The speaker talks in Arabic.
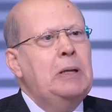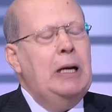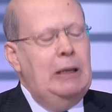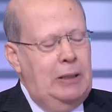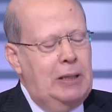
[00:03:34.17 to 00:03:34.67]

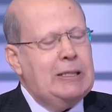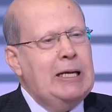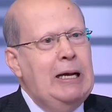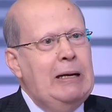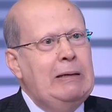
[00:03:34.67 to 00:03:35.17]

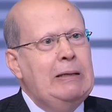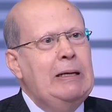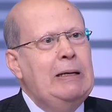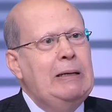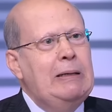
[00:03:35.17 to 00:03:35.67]
الإرسال
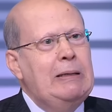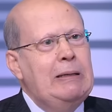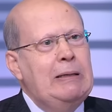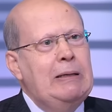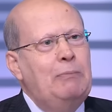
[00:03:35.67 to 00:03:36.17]

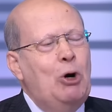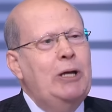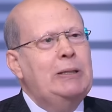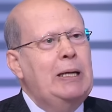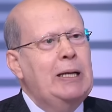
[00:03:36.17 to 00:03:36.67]

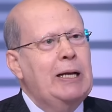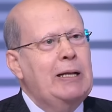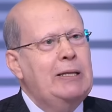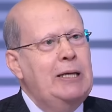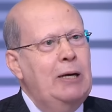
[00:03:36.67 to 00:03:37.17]
المواد
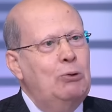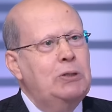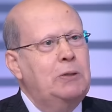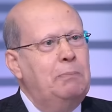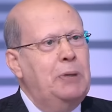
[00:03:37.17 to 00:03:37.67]
الإغاثية
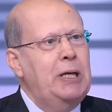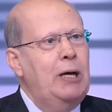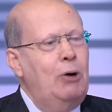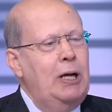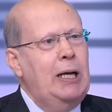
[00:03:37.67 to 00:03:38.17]

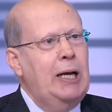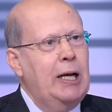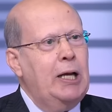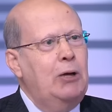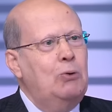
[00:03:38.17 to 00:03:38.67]
والطبية وإلى
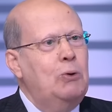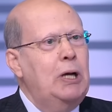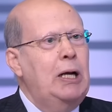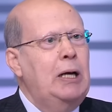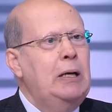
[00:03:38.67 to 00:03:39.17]
آخره
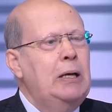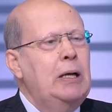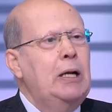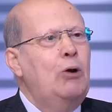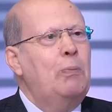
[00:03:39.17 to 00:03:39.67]
إلى
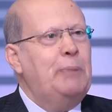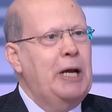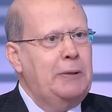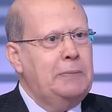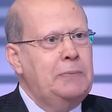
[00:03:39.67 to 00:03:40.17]
لبنان